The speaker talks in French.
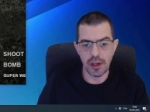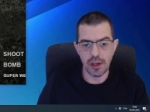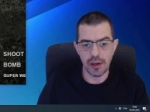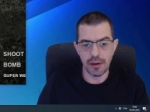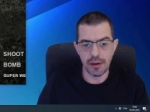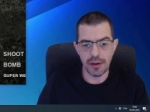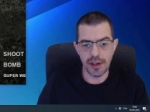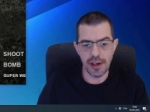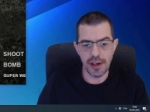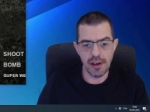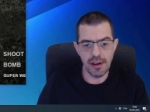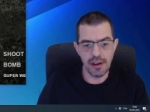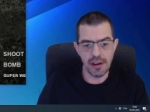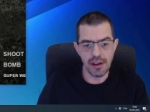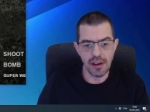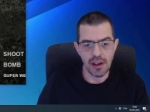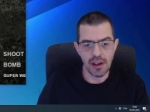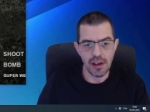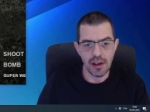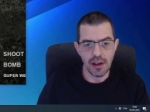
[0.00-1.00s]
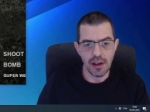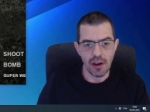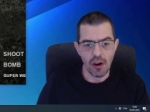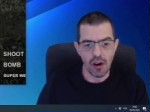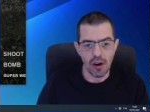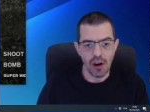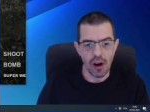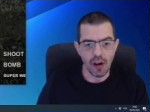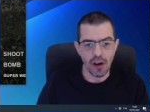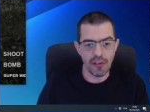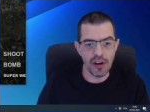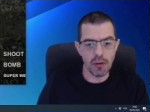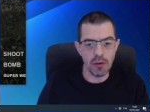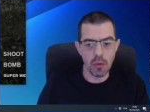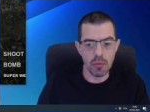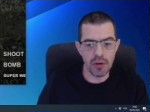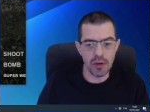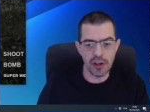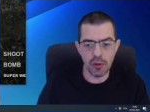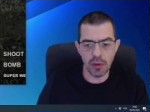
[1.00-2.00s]
voyez, en fait, vous
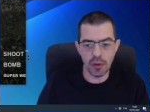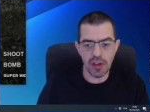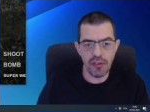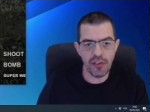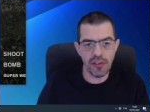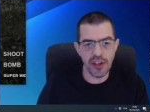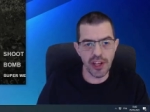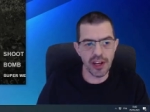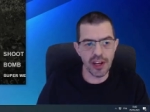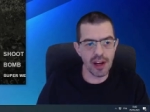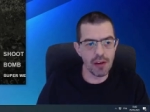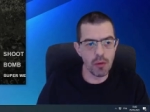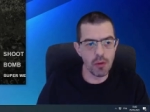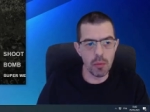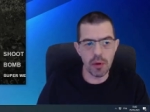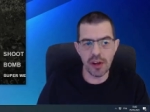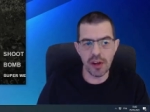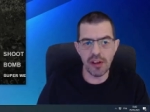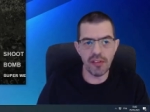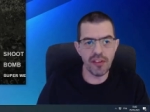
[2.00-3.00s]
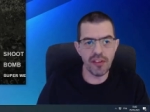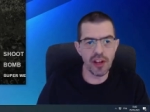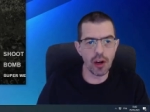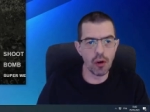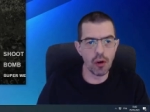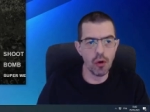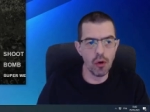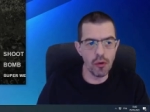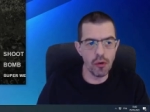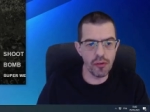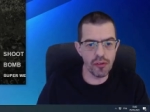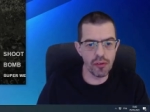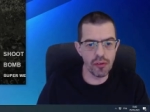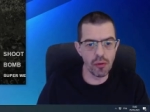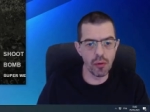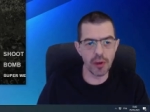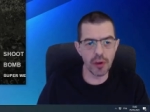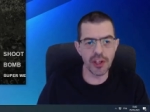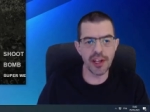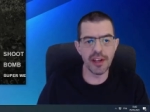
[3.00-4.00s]
pouvez tout définir. Hein. Vous pouvez définir le
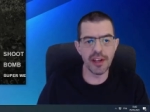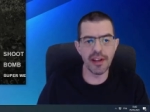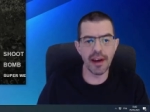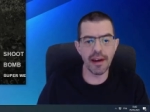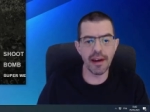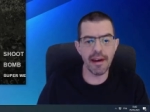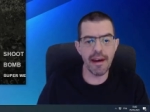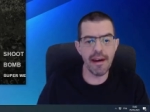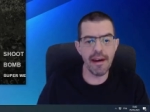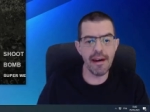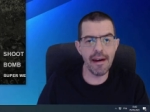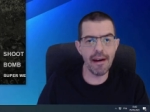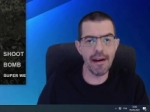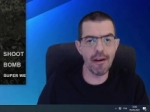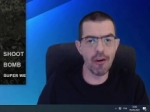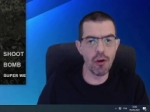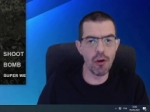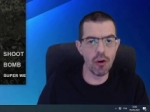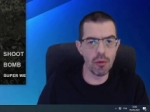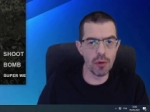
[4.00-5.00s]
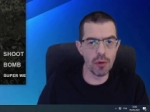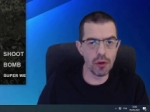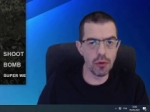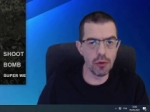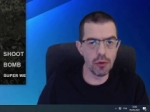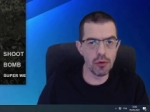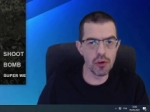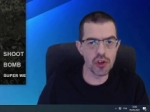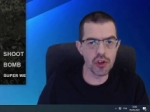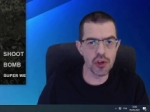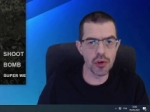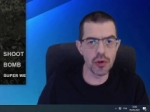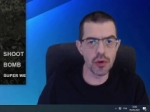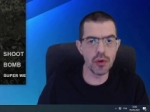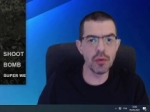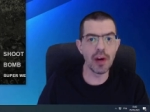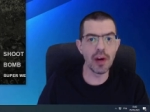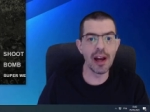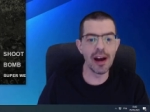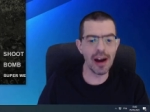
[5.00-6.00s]
fond qui est derrière, le menu du jeu,
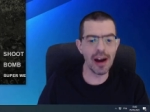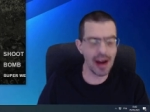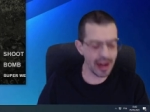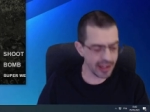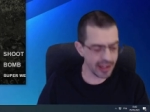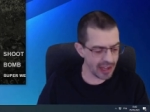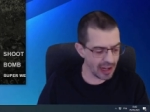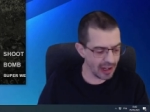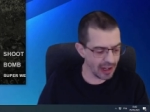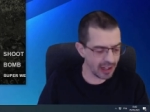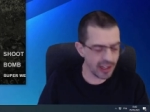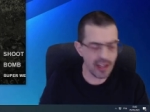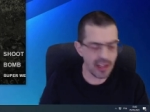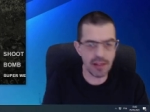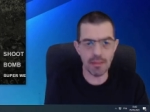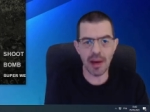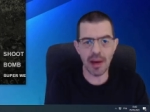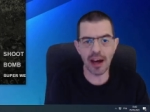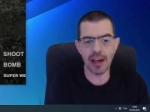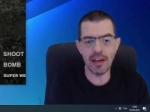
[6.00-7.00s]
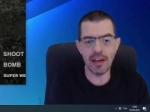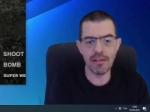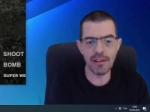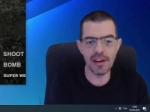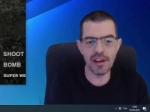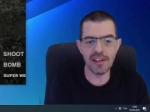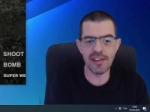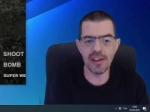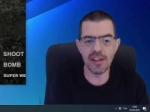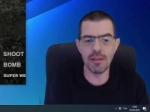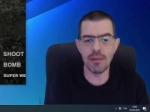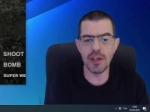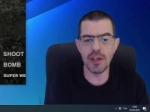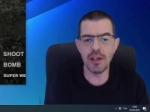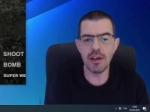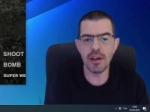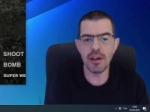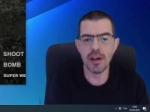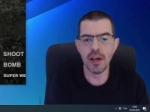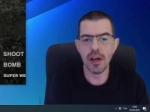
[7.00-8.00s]
voilà, à quel rythme arrivent les
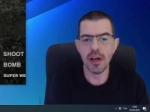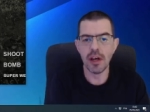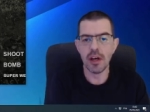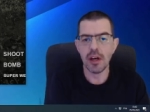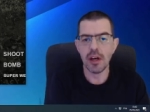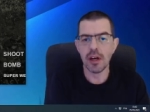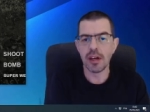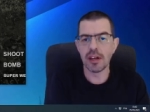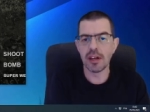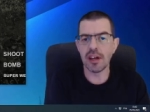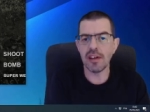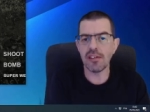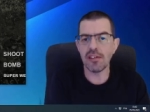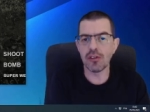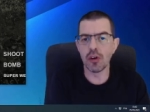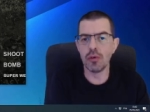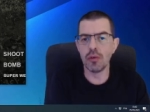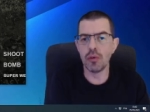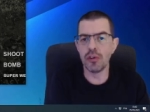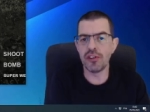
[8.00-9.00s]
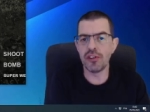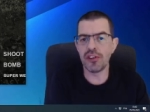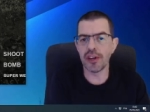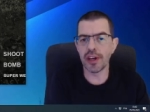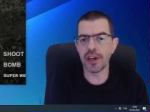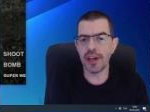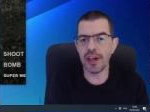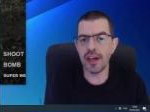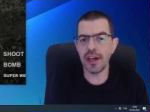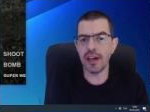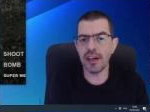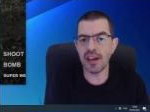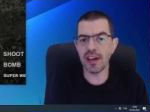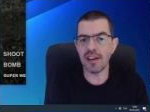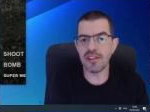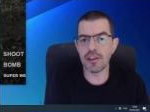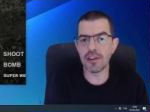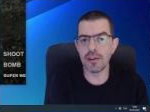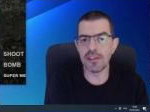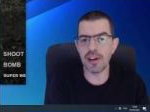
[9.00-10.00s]
ennemis, qu'est-ce que vous tirez,
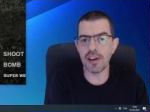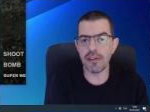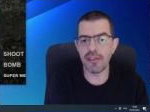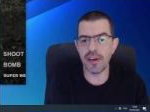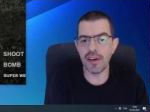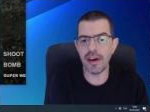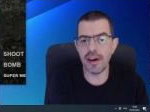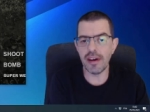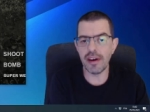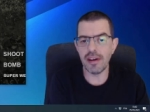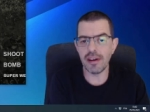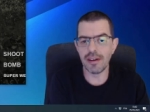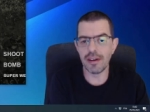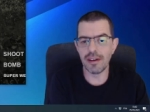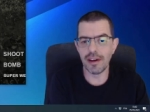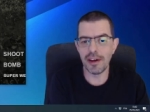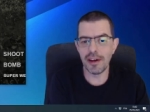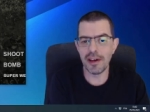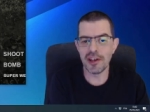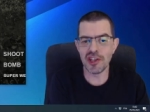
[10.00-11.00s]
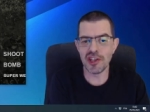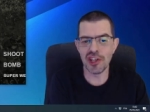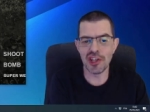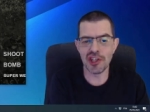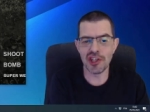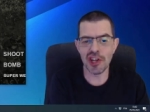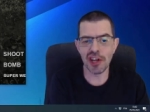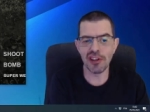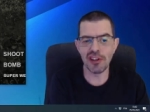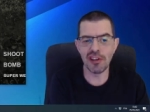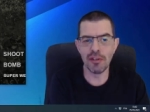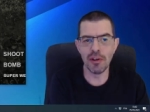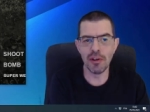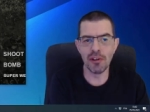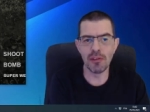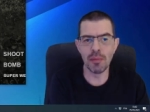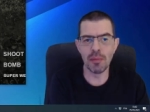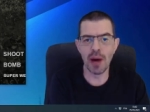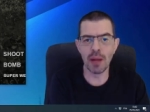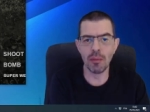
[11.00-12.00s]
qu'est-ce que ça fait. Vous voyez, j'ai activé une
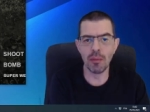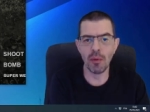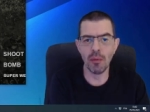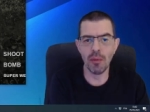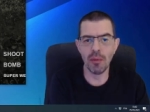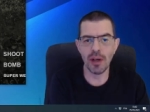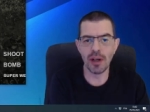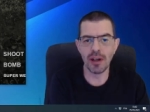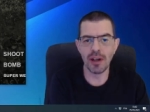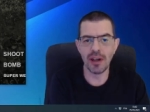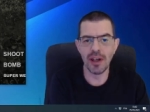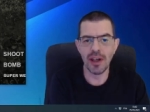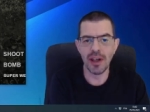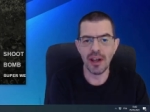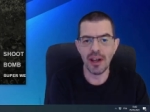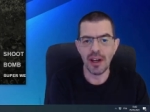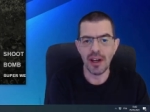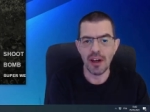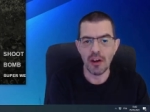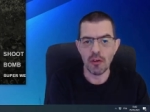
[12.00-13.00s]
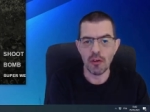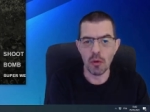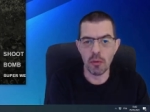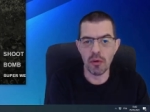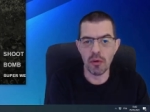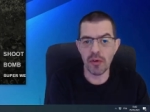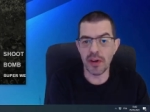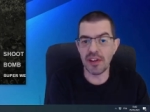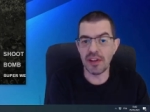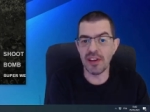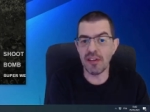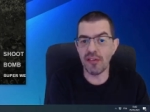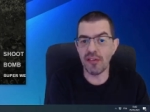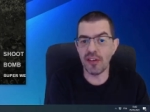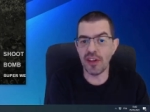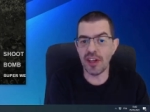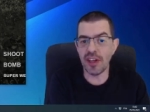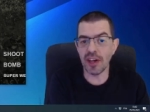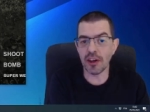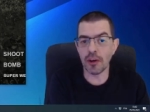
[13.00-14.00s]
smart bombe. Vous pouvez
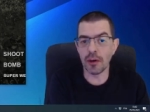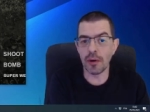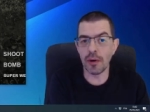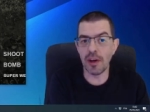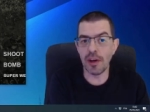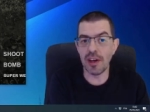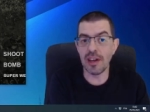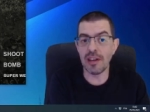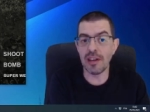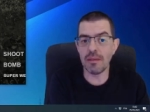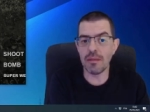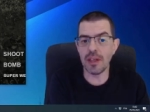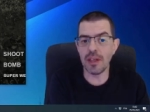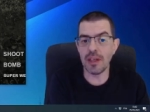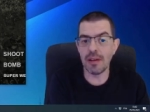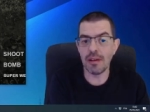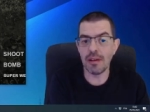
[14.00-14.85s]
définir que l'ennemi